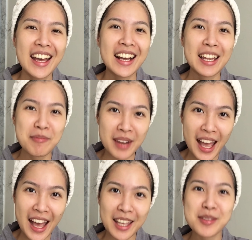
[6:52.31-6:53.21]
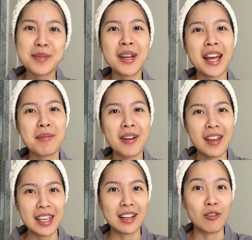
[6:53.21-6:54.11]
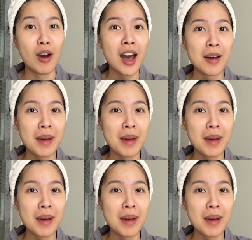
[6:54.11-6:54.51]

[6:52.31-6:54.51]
คลิปหน้ากิฟจะมาทำอะไรอีกหรือว่า